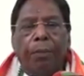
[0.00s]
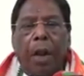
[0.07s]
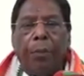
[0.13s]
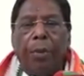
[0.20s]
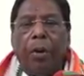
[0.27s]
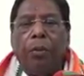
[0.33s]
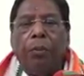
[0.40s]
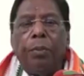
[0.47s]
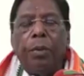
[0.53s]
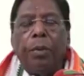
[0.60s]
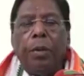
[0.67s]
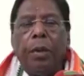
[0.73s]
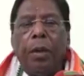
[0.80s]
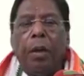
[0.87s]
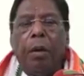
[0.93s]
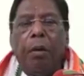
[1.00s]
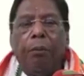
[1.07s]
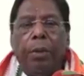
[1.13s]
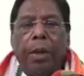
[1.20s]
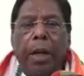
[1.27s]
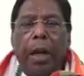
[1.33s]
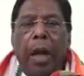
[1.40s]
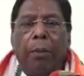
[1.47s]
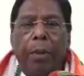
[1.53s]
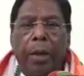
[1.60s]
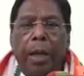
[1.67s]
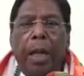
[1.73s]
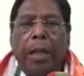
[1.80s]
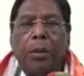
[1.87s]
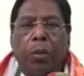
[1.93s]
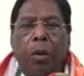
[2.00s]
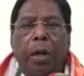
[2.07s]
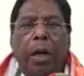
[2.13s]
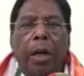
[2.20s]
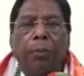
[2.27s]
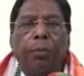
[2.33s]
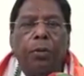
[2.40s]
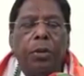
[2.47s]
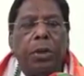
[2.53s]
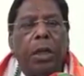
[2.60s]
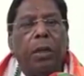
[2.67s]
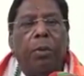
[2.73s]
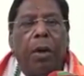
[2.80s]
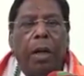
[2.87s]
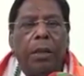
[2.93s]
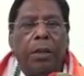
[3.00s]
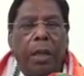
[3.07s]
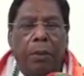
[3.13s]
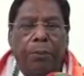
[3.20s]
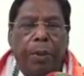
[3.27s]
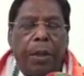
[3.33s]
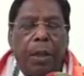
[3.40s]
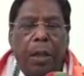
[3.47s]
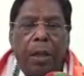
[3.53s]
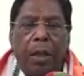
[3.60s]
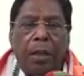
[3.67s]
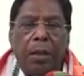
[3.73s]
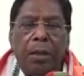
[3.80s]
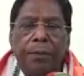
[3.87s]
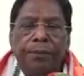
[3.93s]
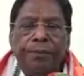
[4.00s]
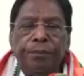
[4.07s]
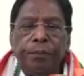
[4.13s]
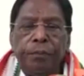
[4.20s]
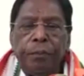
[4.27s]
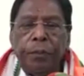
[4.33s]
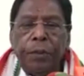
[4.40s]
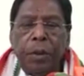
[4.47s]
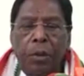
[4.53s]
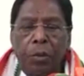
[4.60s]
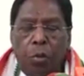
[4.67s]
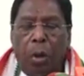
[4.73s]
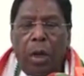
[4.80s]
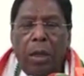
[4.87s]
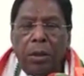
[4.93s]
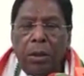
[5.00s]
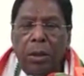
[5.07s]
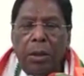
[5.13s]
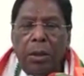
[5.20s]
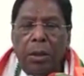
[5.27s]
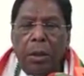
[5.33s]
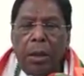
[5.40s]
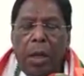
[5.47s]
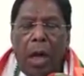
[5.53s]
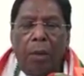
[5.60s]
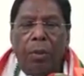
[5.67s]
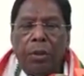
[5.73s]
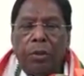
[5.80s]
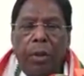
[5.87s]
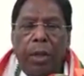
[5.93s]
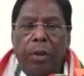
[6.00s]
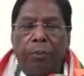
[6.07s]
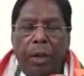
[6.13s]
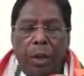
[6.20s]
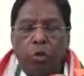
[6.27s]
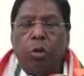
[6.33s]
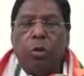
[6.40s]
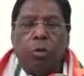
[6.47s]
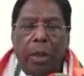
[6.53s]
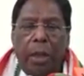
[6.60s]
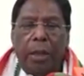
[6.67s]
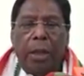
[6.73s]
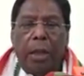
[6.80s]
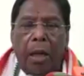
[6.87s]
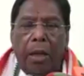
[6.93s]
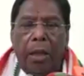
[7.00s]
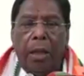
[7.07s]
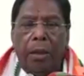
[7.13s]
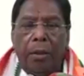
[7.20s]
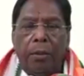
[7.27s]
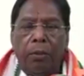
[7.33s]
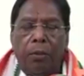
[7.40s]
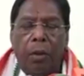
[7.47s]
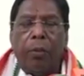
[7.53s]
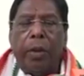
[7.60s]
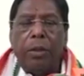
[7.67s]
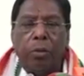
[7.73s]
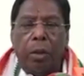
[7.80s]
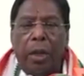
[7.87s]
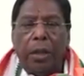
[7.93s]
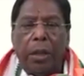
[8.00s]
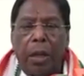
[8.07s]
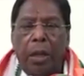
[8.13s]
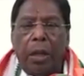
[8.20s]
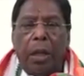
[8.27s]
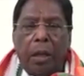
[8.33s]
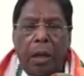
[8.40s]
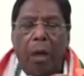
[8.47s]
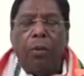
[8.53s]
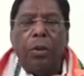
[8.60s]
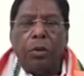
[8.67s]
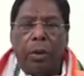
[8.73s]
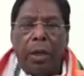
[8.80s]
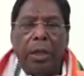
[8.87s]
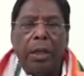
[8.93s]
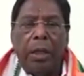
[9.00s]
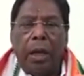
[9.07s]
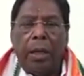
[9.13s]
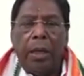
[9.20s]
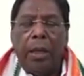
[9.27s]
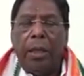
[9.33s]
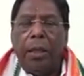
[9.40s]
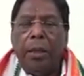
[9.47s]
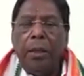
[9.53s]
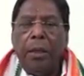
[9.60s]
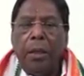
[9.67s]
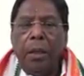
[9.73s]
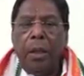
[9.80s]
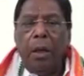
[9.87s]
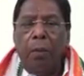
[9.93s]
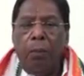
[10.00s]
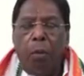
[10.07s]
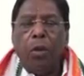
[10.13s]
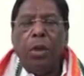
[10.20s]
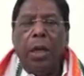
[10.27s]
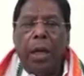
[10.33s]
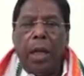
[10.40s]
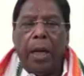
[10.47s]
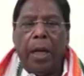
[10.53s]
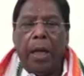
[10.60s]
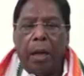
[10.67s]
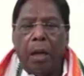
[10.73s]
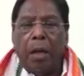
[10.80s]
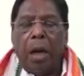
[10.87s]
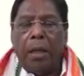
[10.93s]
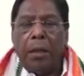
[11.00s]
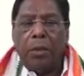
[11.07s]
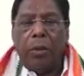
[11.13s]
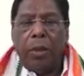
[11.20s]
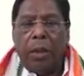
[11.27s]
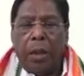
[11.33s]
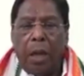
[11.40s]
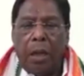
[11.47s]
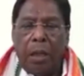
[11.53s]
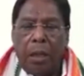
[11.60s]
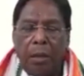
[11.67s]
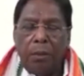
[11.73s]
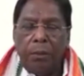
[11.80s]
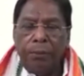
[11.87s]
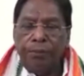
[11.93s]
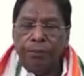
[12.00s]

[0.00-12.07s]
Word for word: நபரும் இல்லாமல் இல்லாத ஒரு நிலை புதுச்சேரி மாநிலத்தில் ஏற்பட்டிருக்கிறது தொடர்ந்து காவல்துறை மருத்துவத்துறை அதிகாரிகள் வருவாய்த்துறை அதிகாரிகள் காவல்துறை அதிகாரிகள் பொது இடங்களை கண்காணித்து வருகிறார்கள்